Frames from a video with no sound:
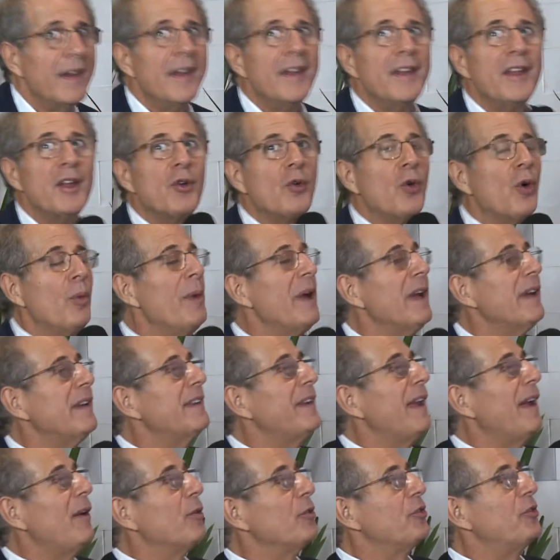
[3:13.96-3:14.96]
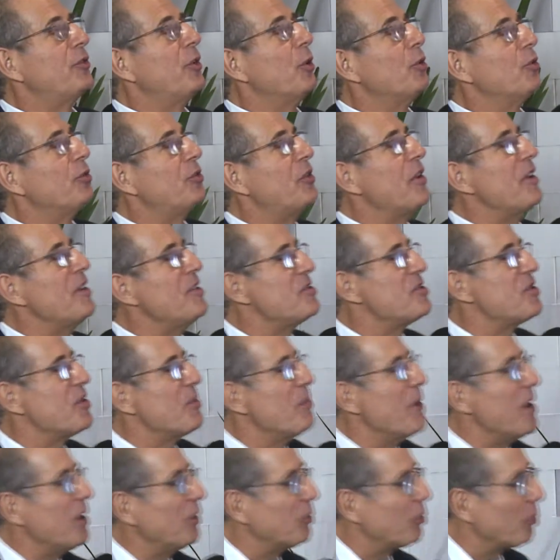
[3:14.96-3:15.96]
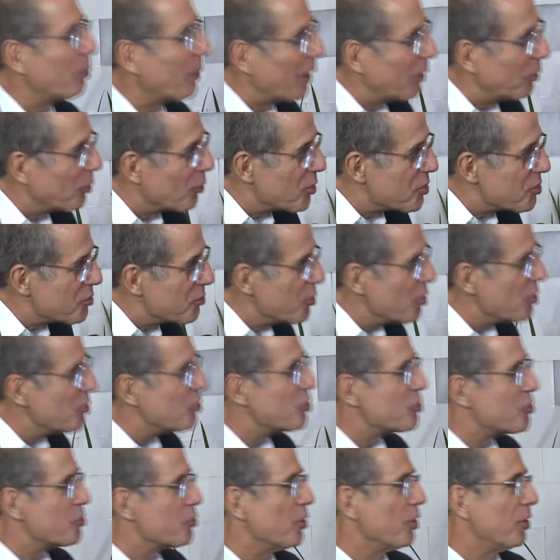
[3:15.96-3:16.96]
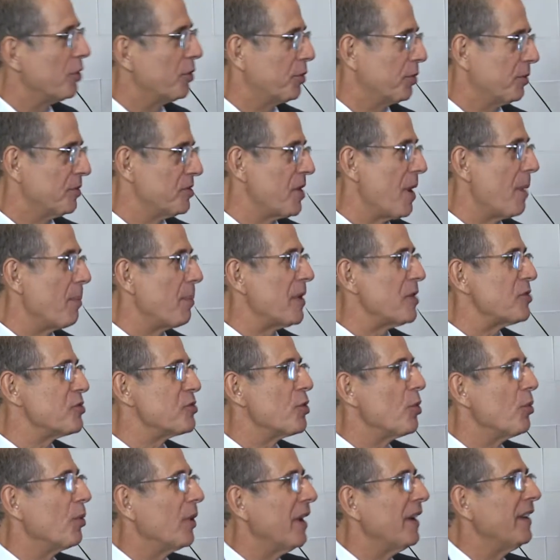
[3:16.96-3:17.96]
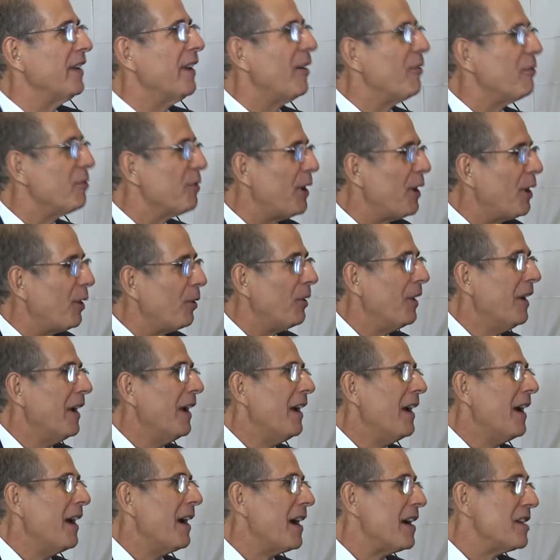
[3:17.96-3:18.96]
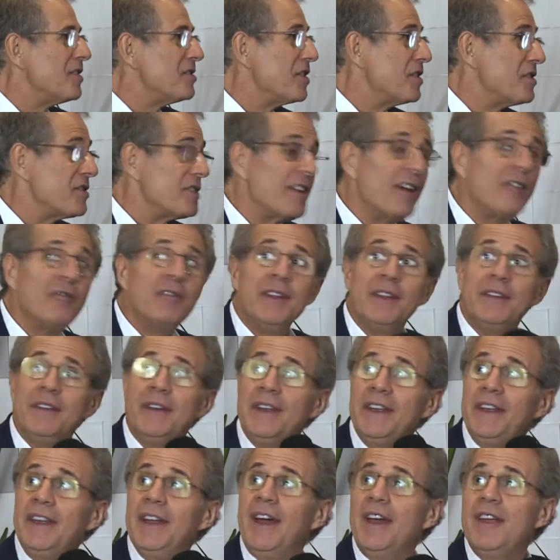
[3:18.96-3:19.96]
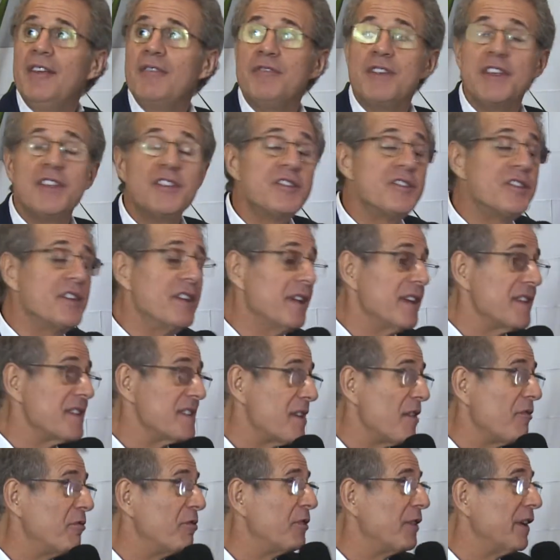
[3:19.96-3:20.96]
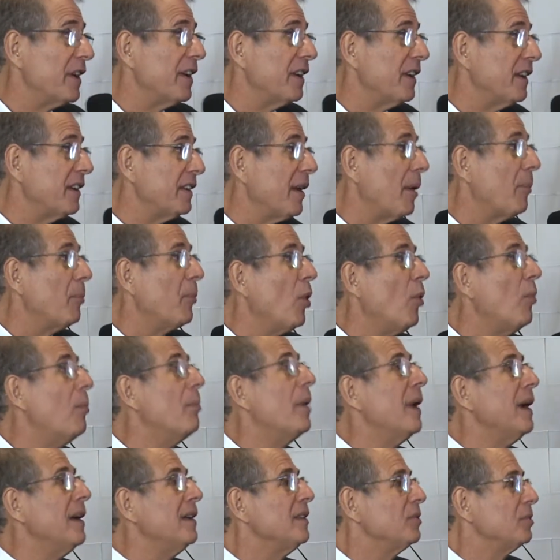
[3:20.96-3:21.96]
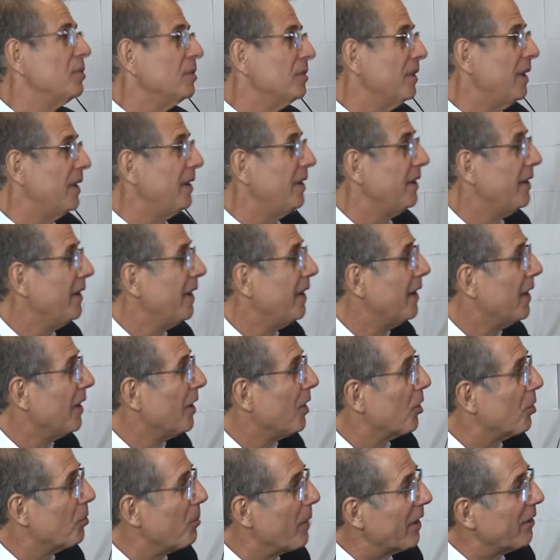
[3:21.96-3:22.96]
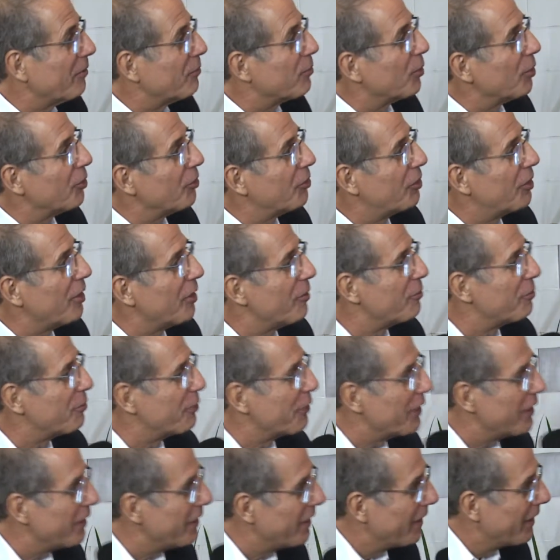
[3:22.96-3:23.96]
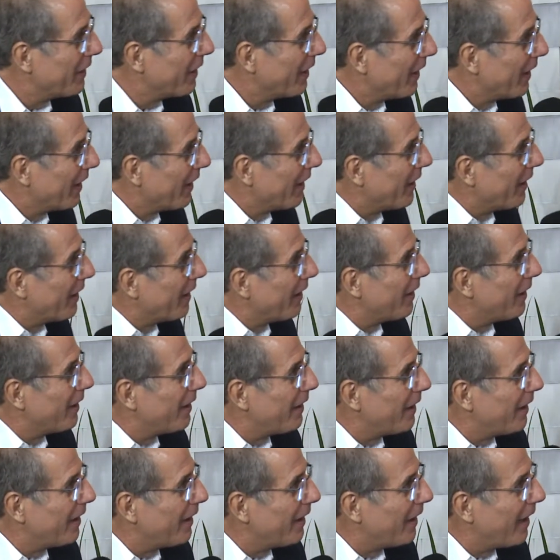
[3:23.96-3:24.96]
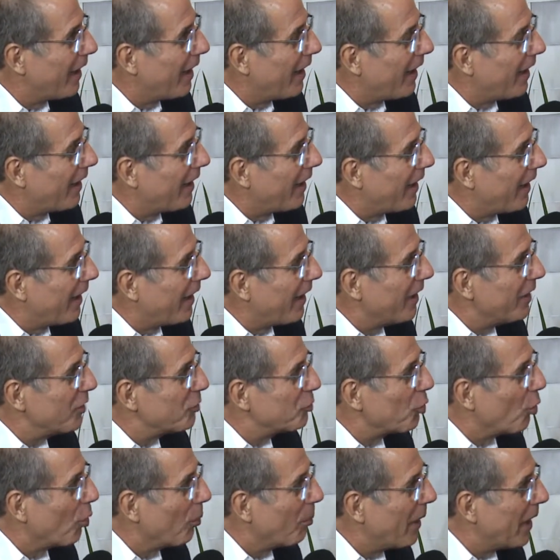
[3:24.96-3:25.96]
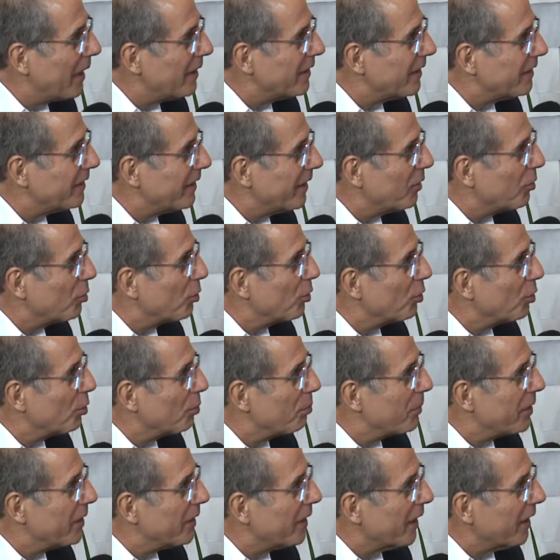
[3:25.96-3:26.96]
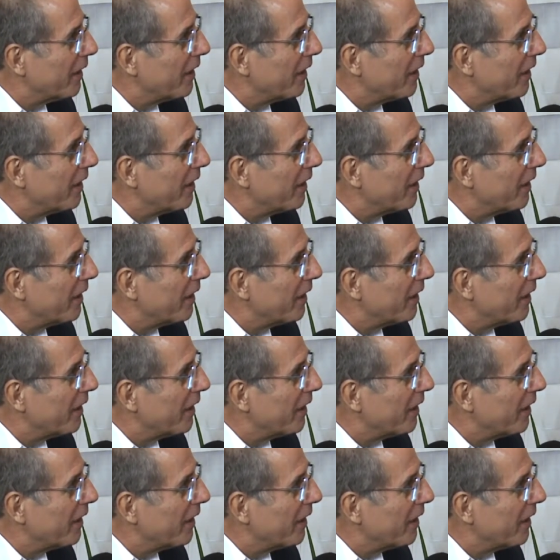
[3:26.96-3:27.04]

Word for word: E como é que está o seu sentimento para 2018? Já passou o carnaval, a gente está vendo aqui a Revestir, essa feira que está bombando. Como é que você vê ah, a, a retomada da economia?